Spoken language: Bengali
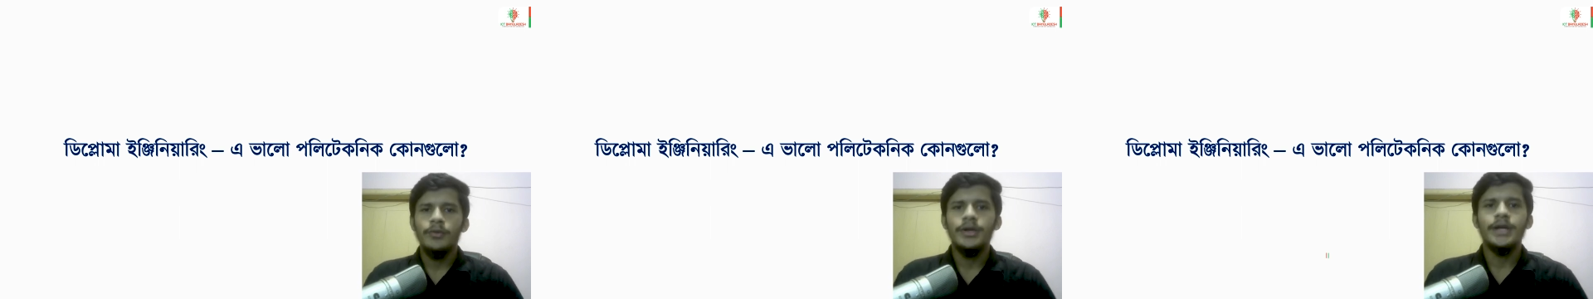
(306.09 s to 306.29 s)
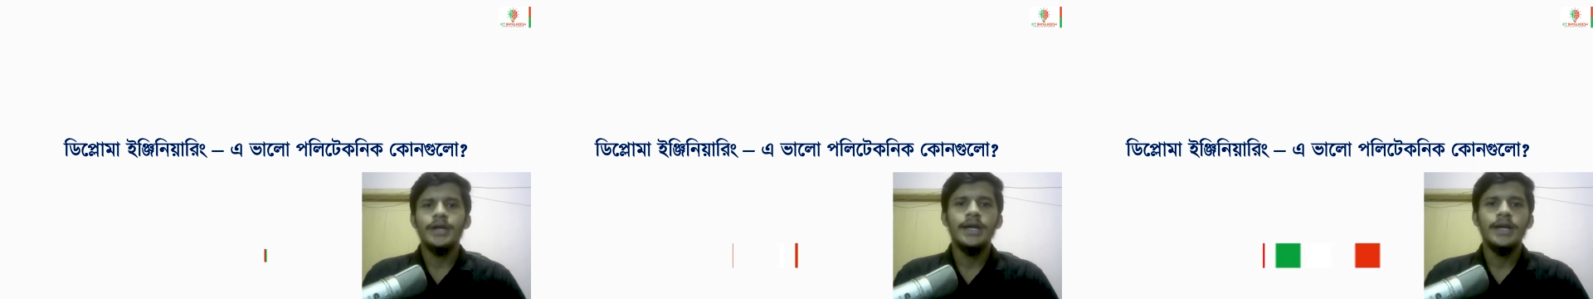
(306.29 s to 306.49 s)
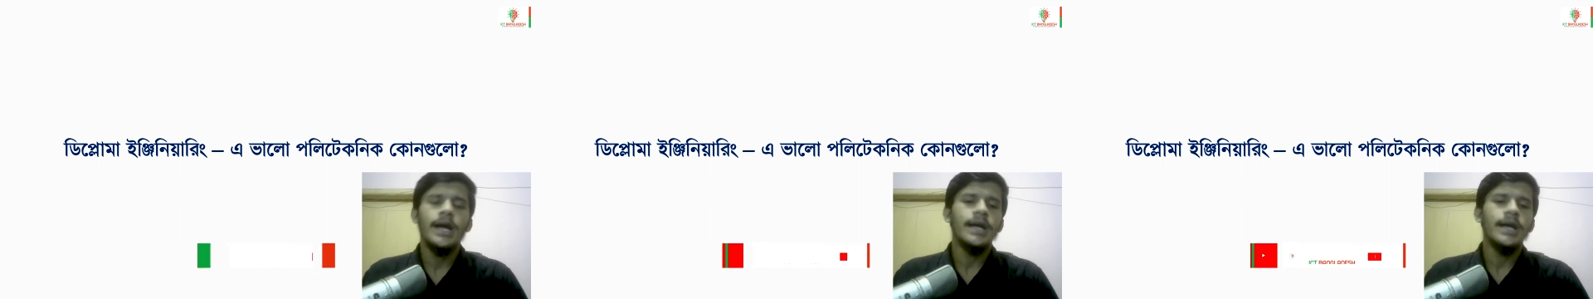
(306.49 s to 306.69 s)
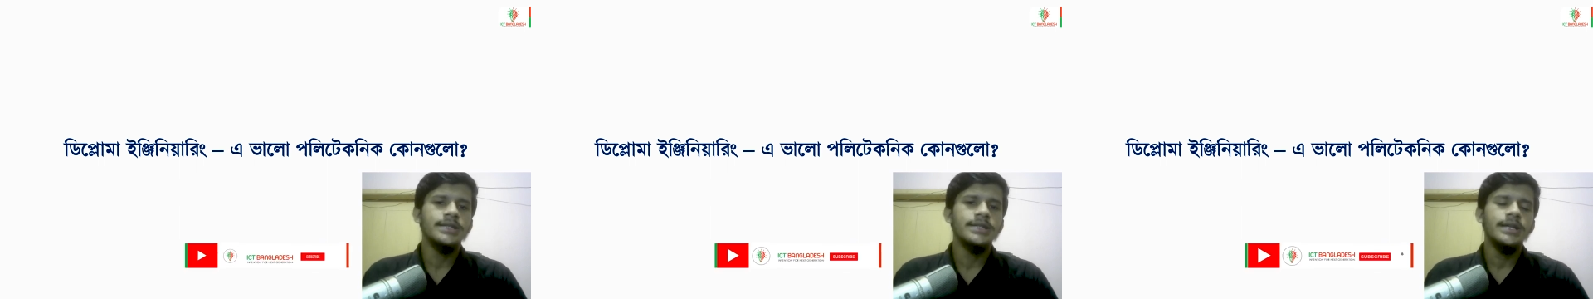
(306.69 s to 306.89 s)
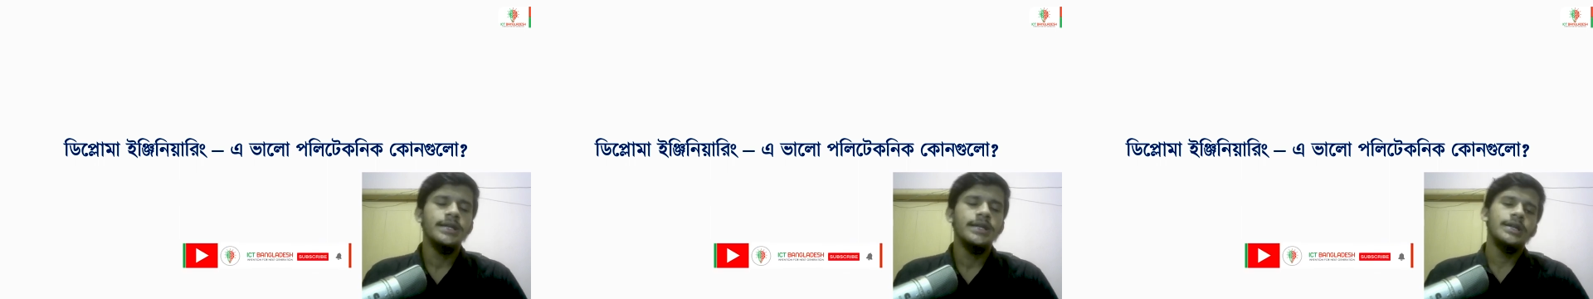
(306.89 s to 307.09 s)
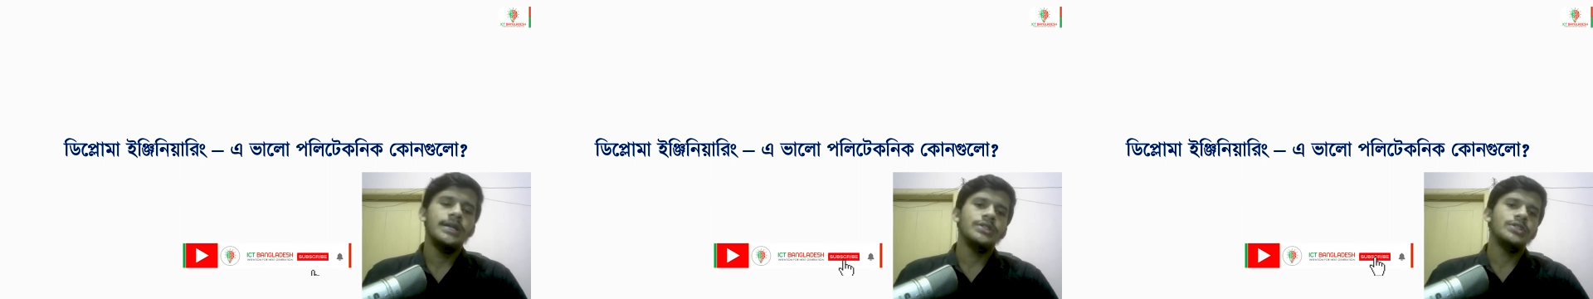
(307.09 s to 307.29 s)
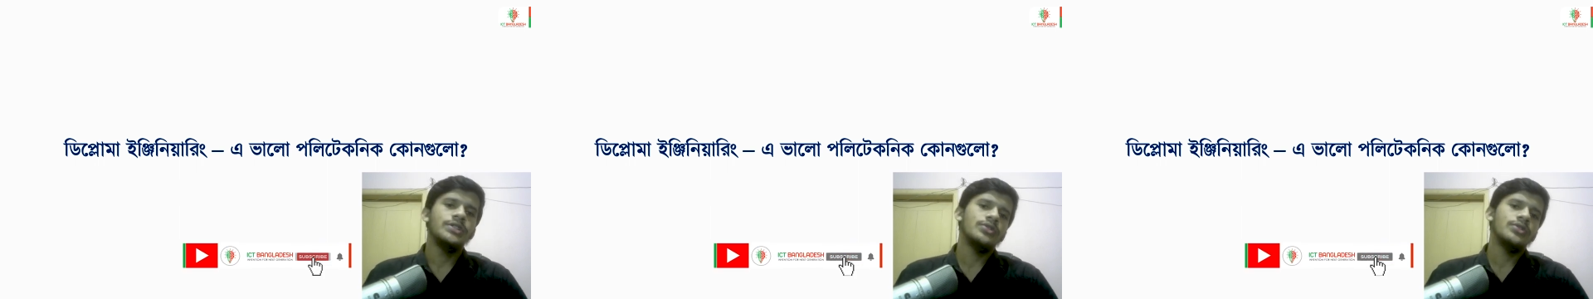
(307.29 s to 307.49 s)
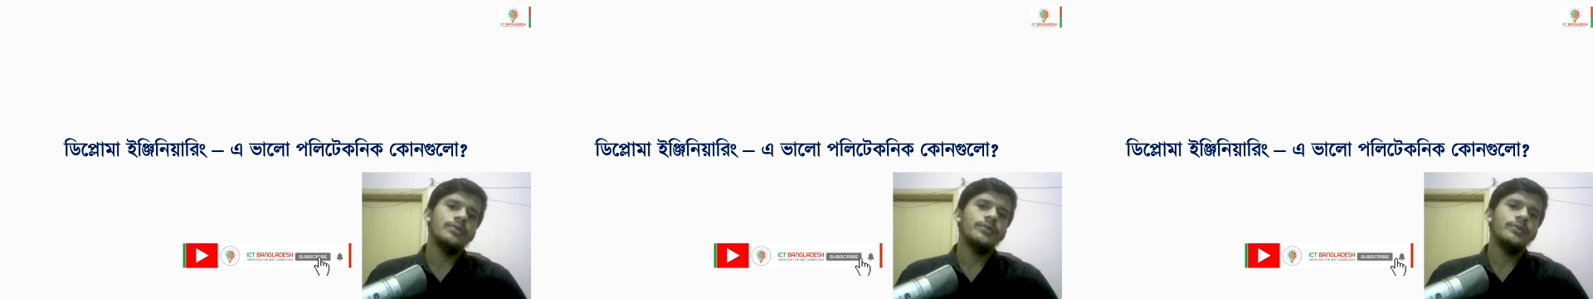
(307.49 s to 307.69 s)
পলিটেকনিক আছে সেই
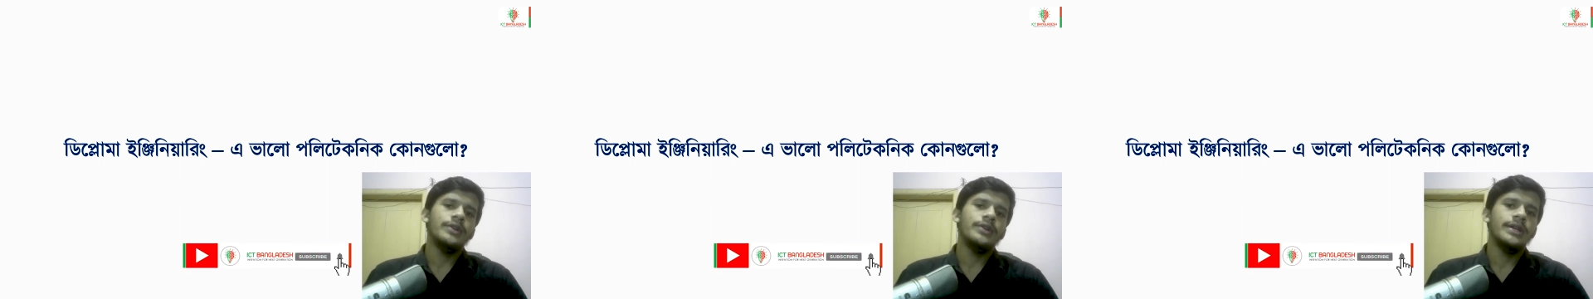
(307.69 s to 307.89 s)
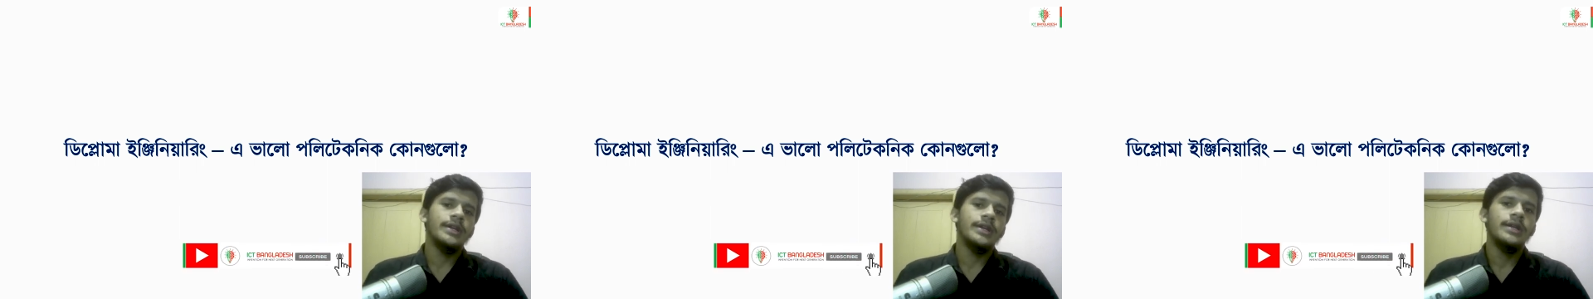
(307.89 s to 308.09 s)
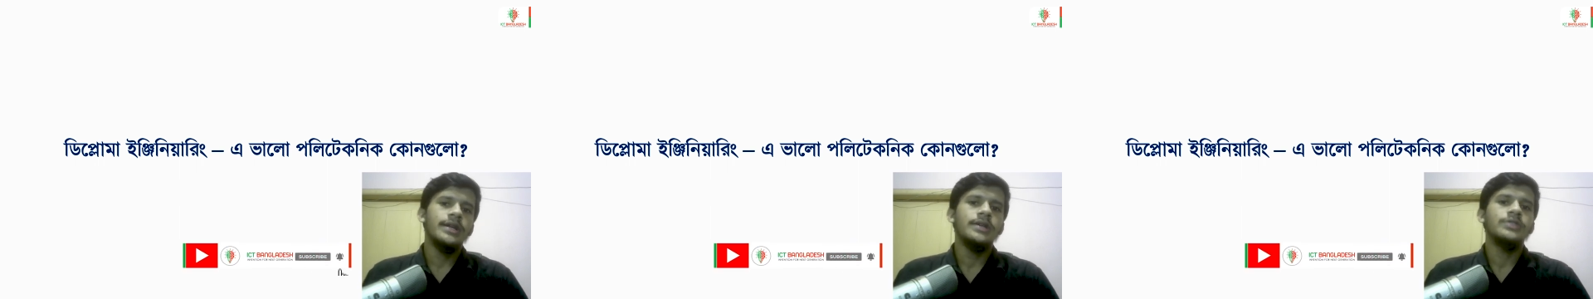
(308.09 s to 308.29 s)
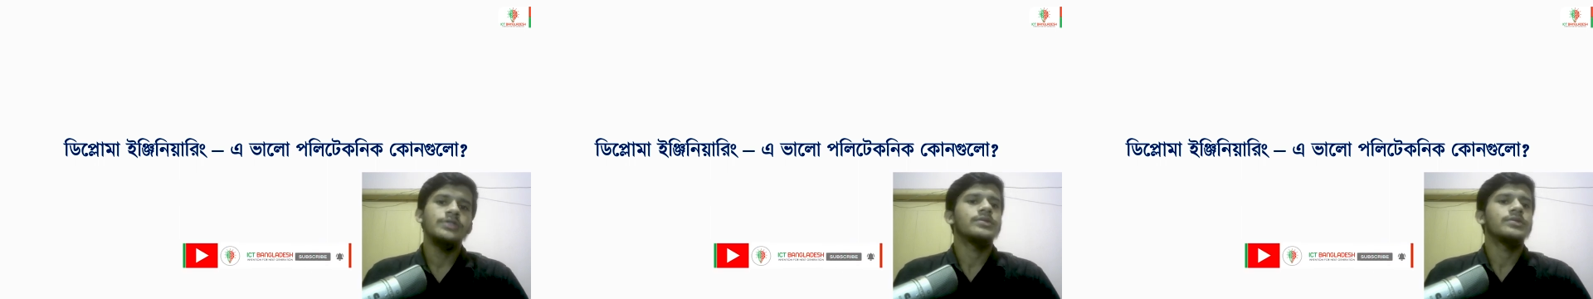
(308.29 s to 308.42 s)
সকল পলিটেকনিক্যালে